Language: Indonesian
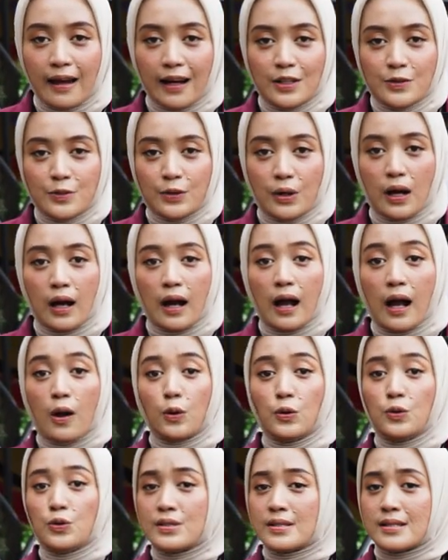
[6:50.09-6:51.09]
kalian juga nggak
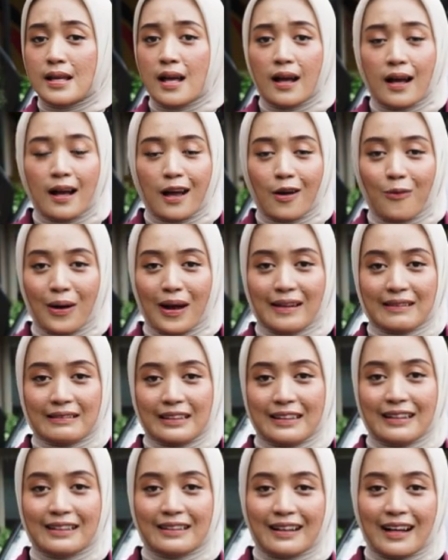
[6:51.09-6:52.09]
usah
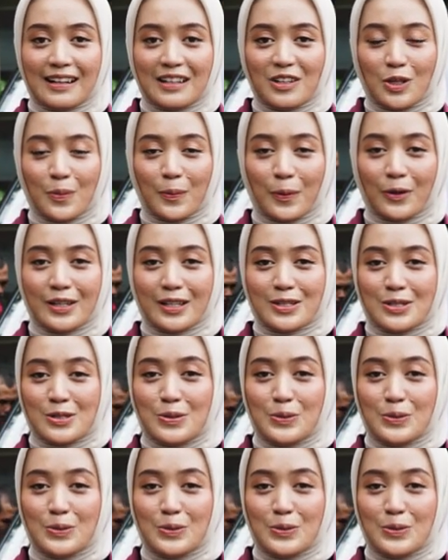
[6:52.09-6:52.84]
khawatir karena Oto Project